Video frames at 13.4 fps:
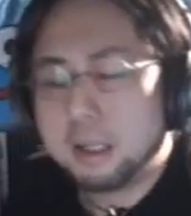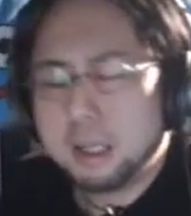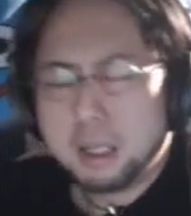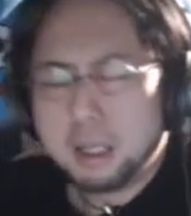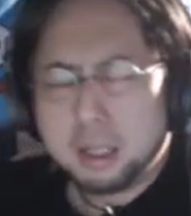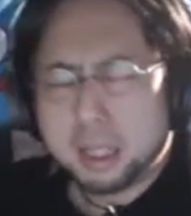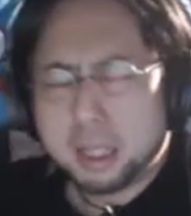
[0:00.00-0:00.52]

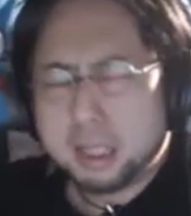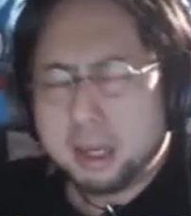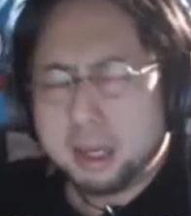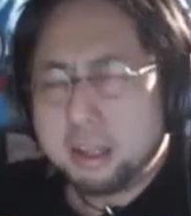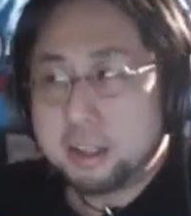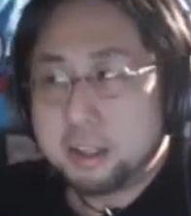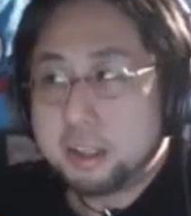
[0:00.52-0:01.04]

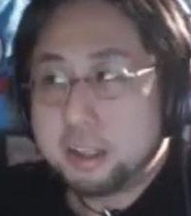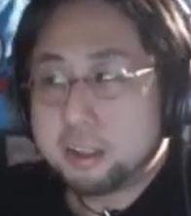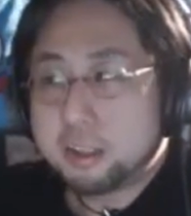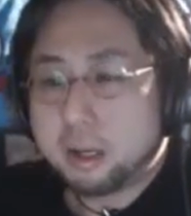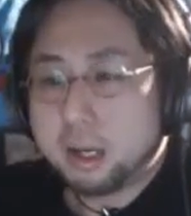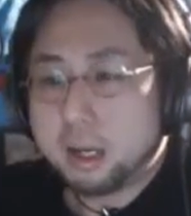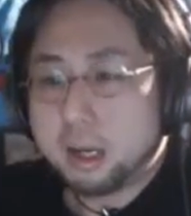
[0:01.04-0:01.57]
バッテリーチェンジとか考
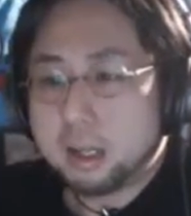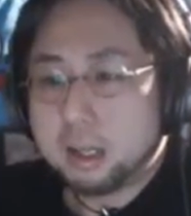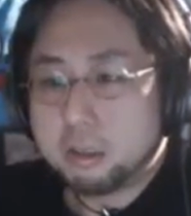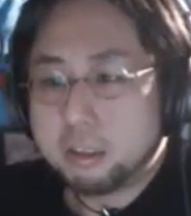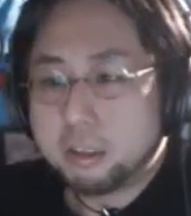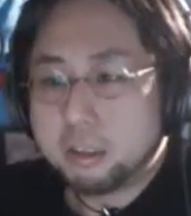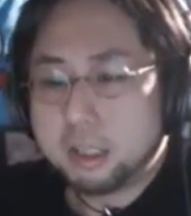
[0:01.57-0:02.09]
えたらくじ
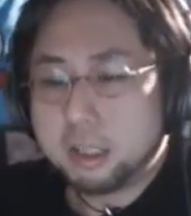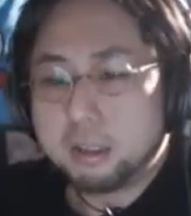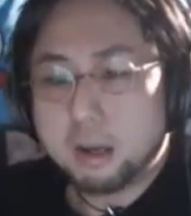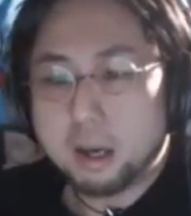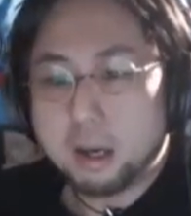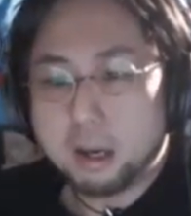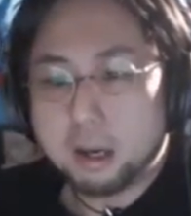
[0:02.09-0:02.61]
かんぐらいか
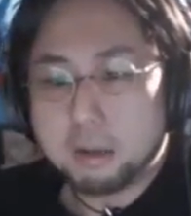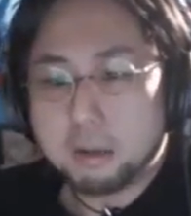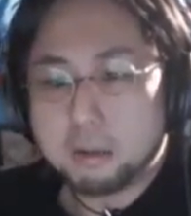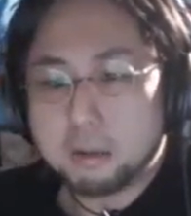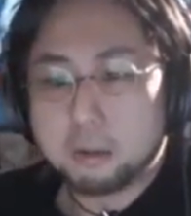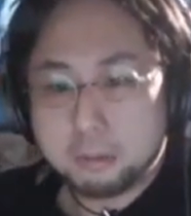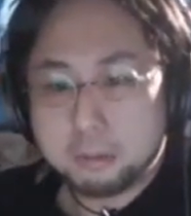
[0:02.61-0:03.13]
かると思
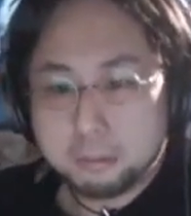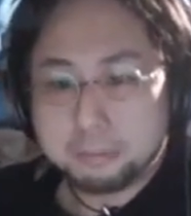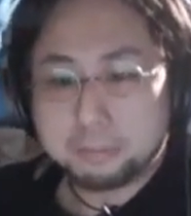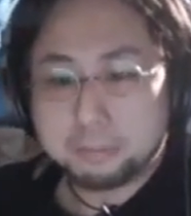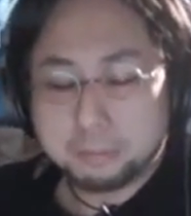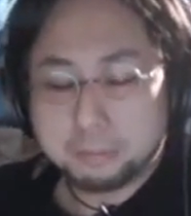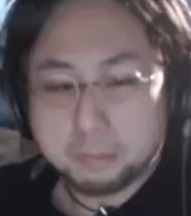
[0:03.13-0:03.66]
う。
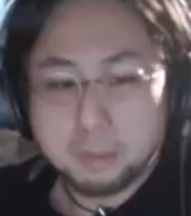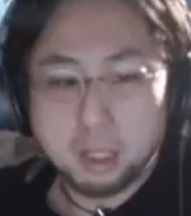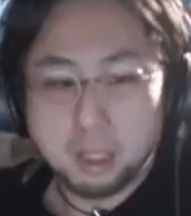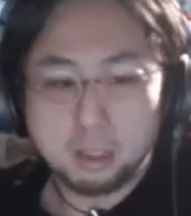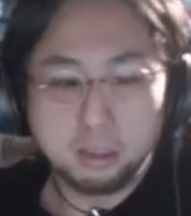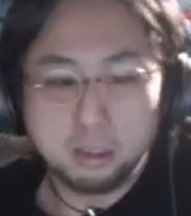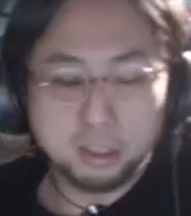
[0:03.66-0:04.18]
だからく
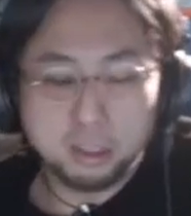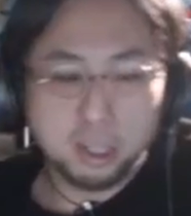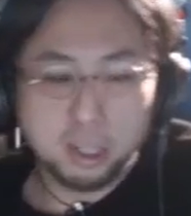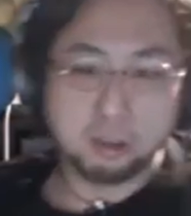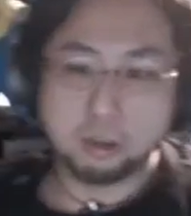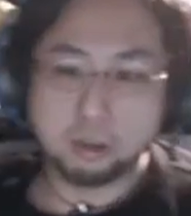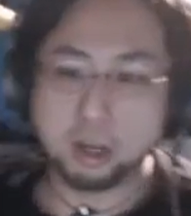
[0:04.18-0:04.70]
じかんの
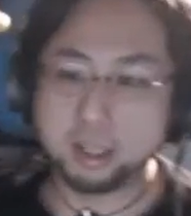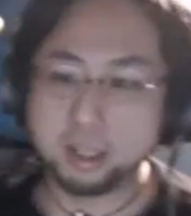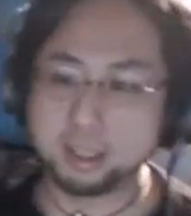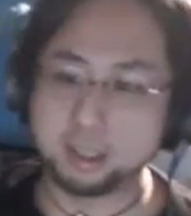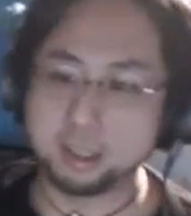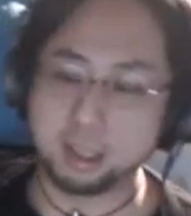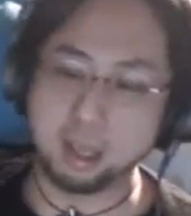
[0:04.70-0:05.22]
外配信っ
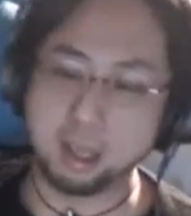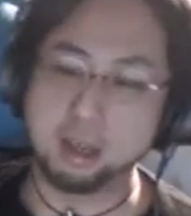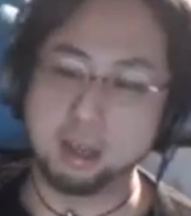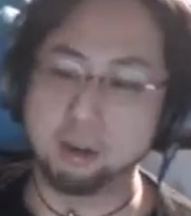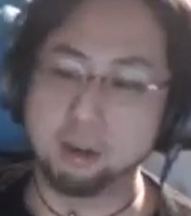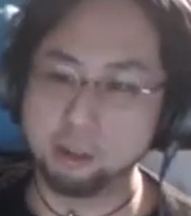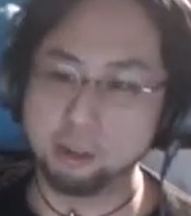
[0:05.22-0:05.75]
て面
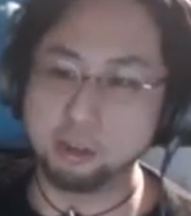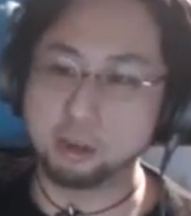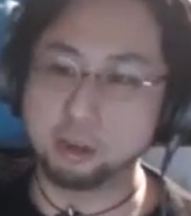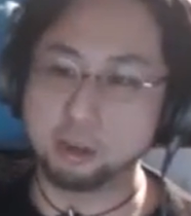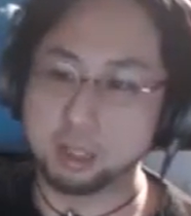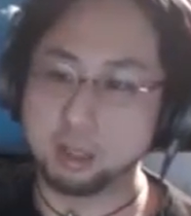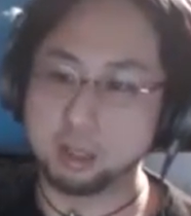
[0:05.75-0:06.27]
白いのかっ
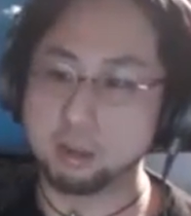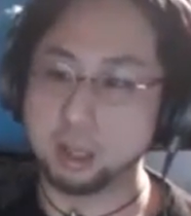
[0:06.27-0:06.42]
ていうね。